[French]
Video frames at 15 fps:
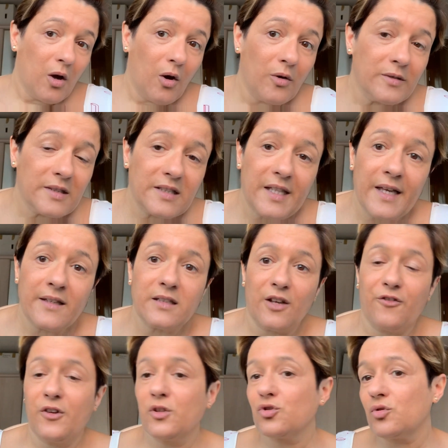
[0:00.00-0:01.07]
un teint,
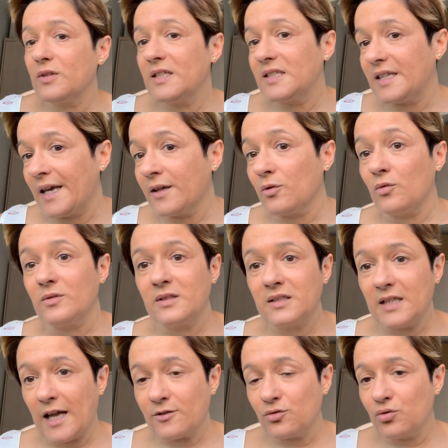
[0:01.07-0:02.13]
ça fait un joli teint
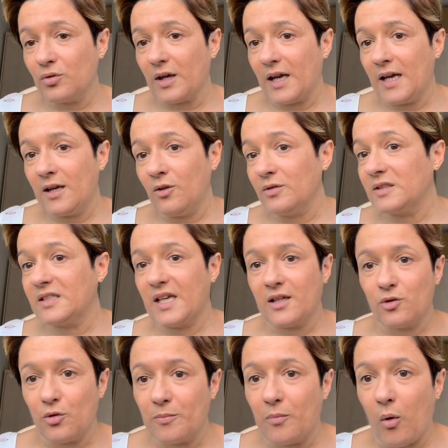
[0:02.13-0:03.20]
naturel, un
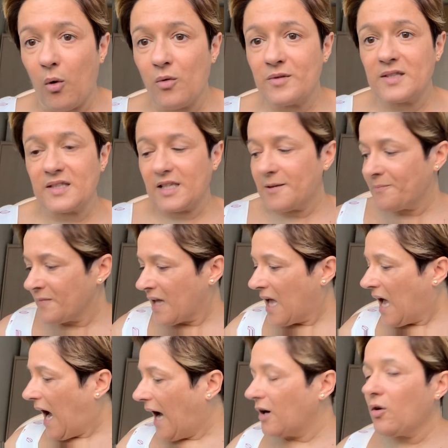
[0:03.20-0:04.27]
teint bronzé.
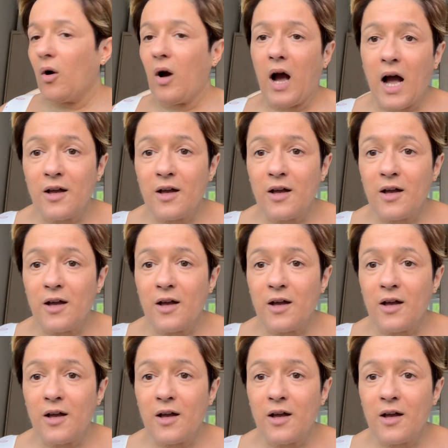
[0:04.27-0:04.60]
Alors